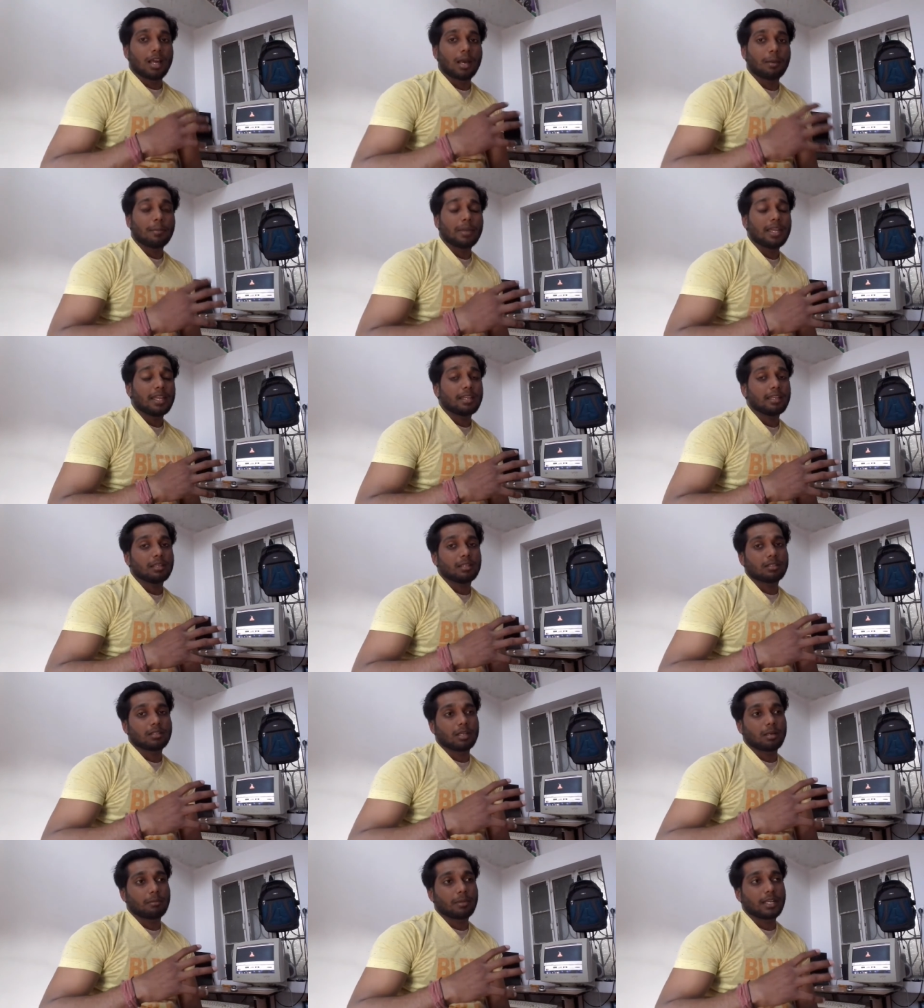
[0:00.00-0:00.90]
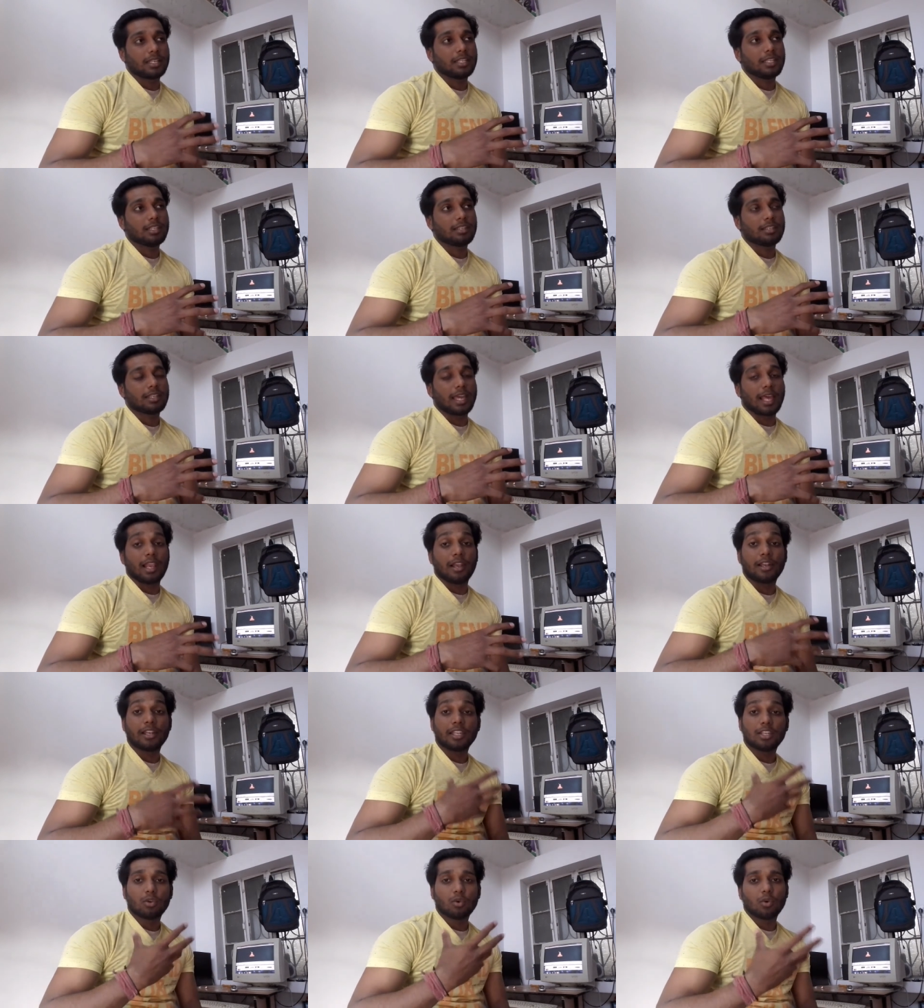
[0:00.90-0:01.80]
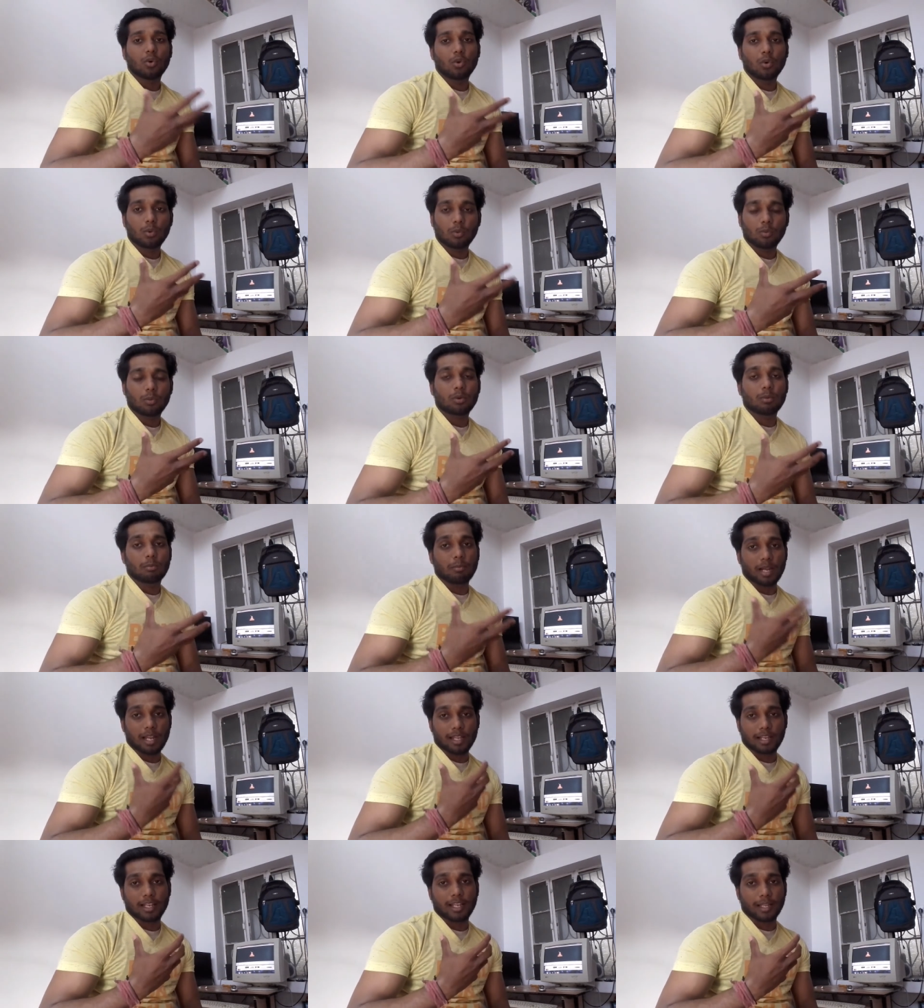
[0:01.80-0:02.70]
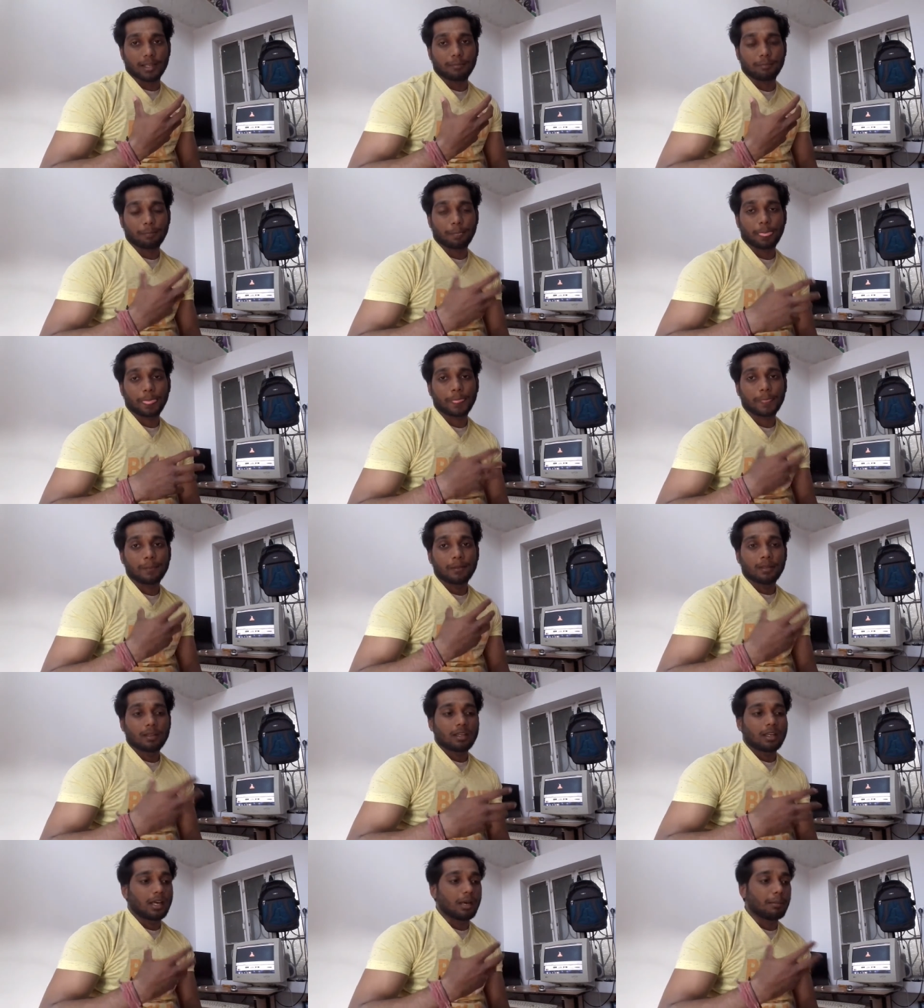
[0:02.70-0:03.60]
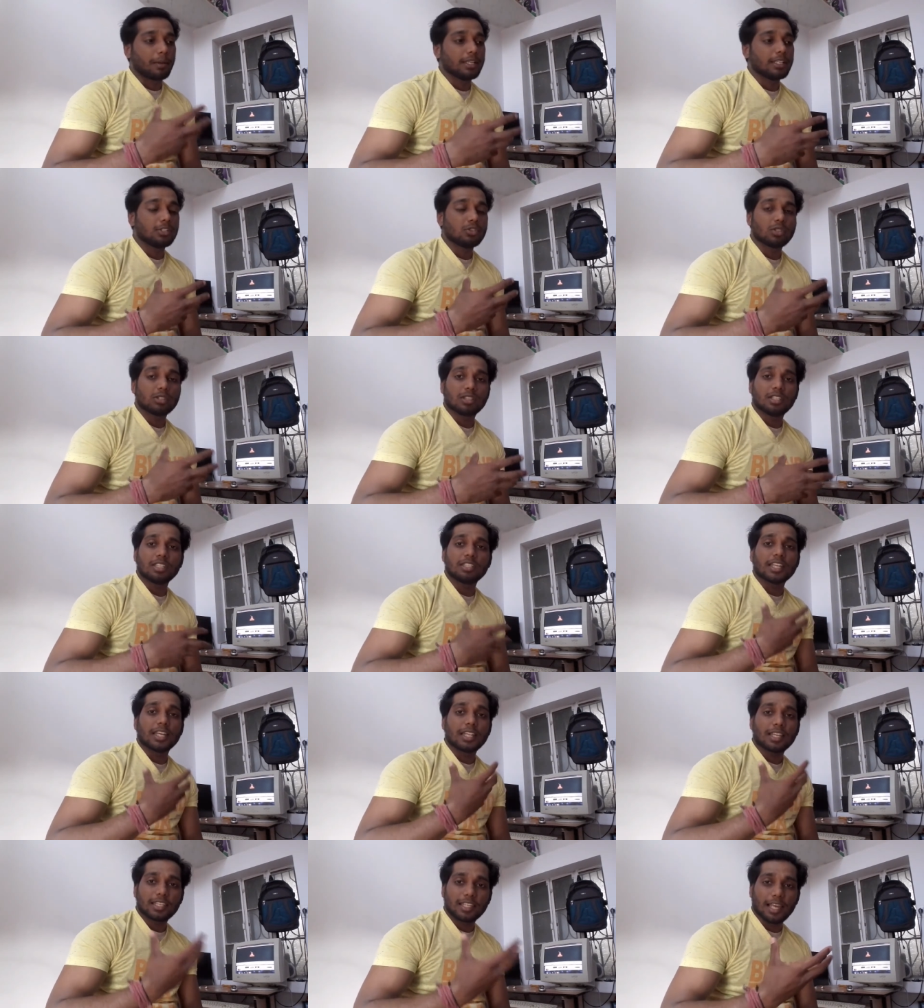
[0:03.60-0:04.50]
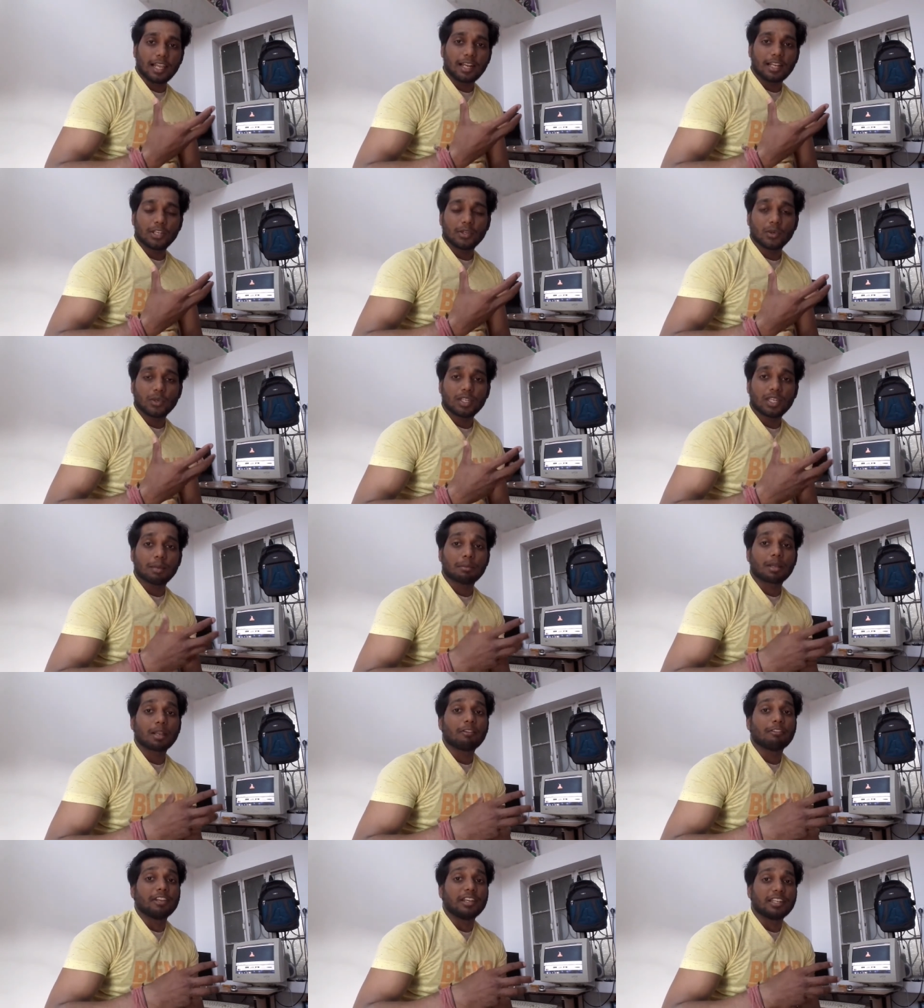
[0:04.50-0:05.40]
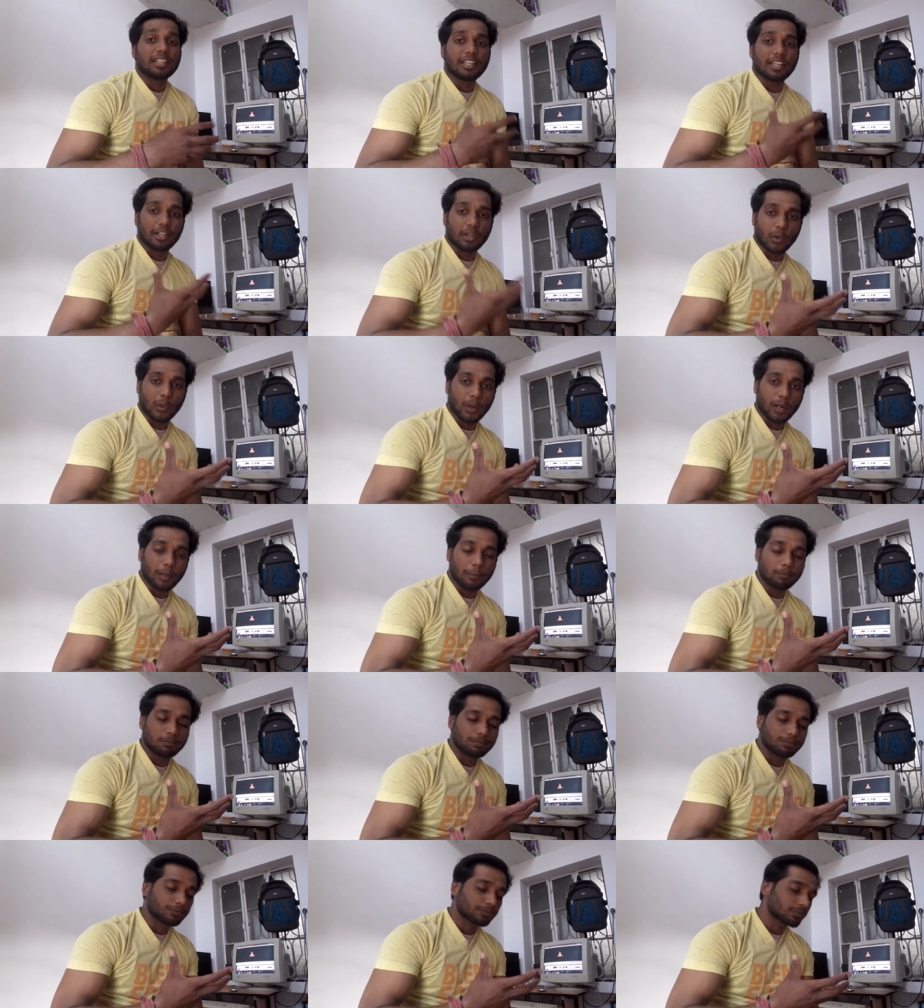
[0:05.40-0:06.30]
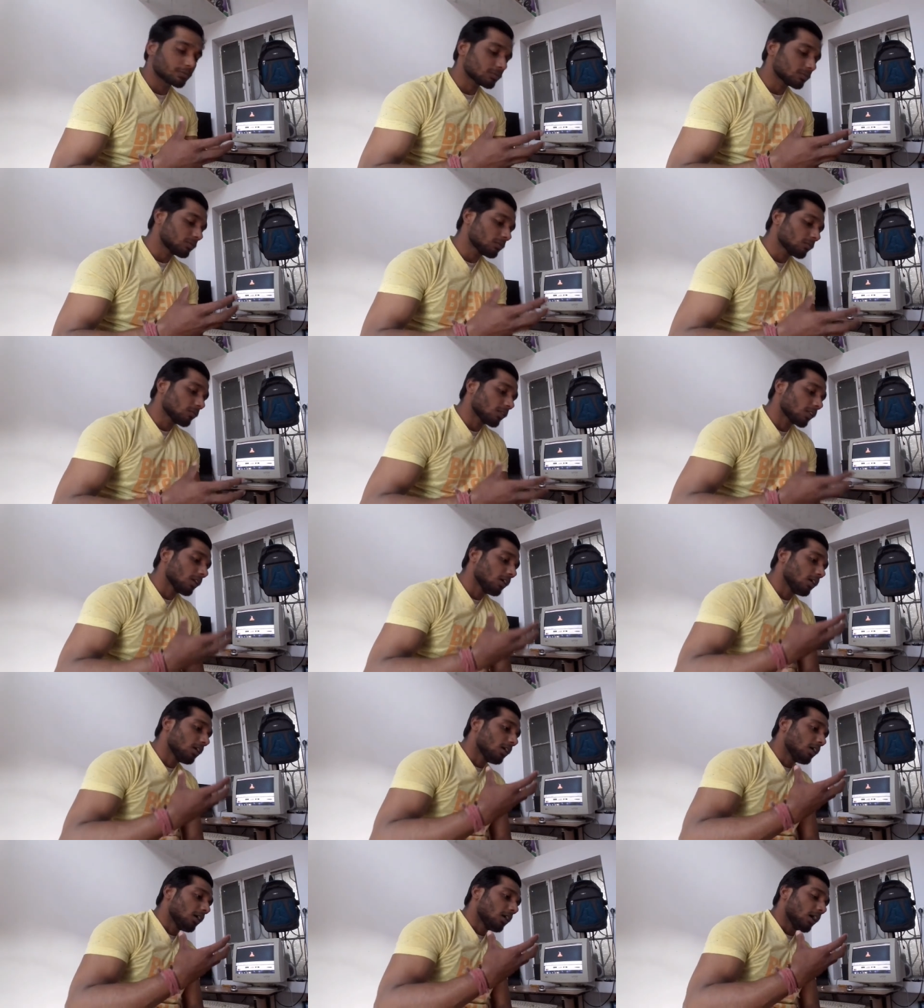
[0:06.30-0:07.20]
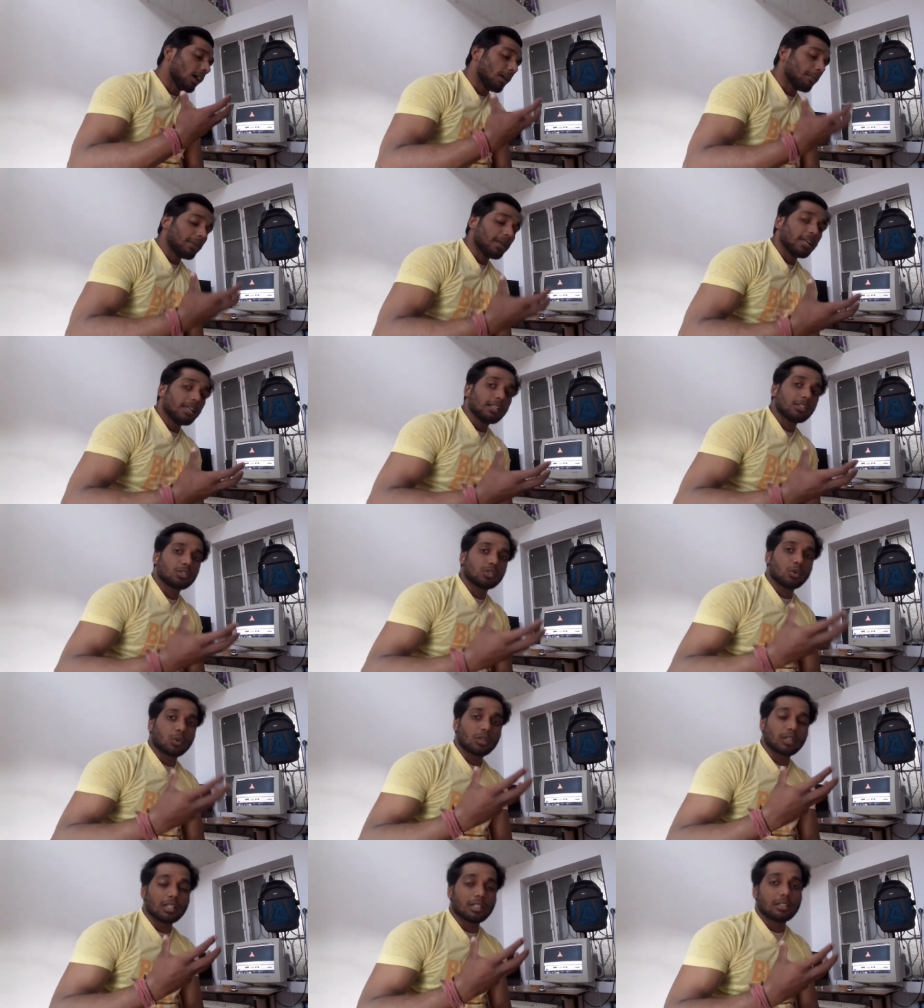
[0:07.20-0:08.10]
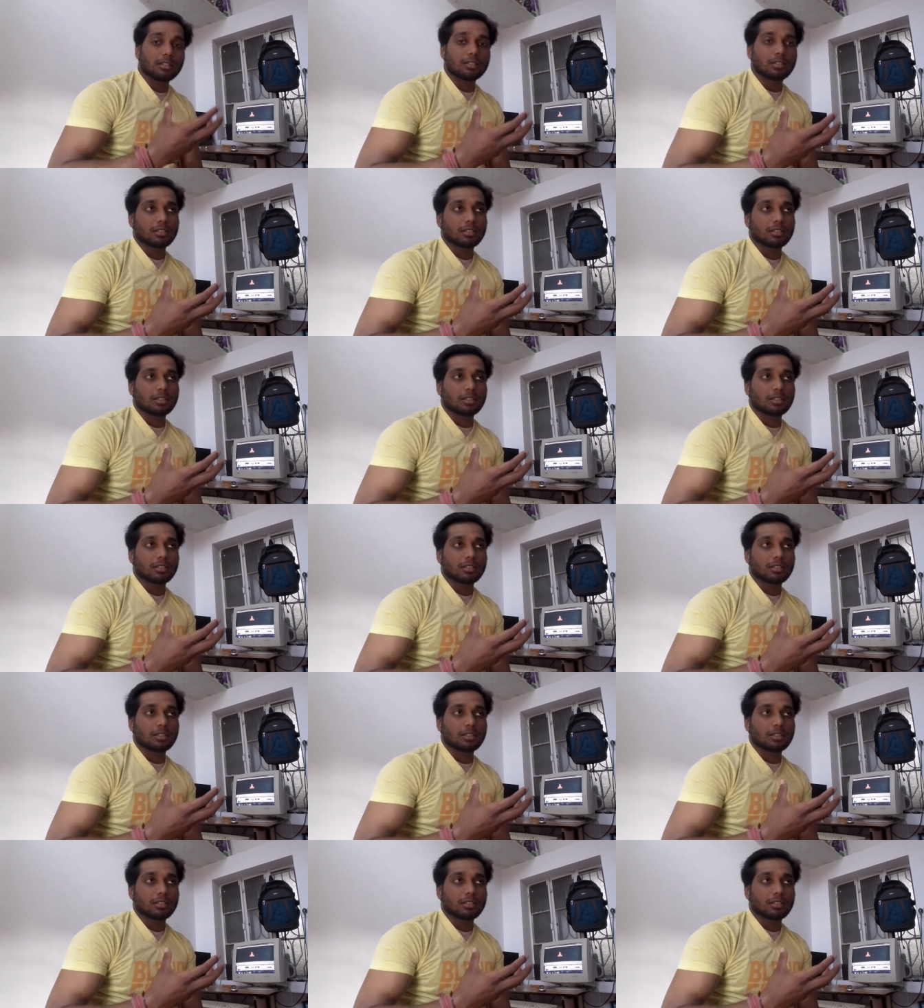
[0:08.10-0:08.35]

हमें हमारी कैलरी को बढ़ाना है हमारी जितनी ज़्यादा कैलरी होगी हमारा वेट गेन होगा हमें टोटल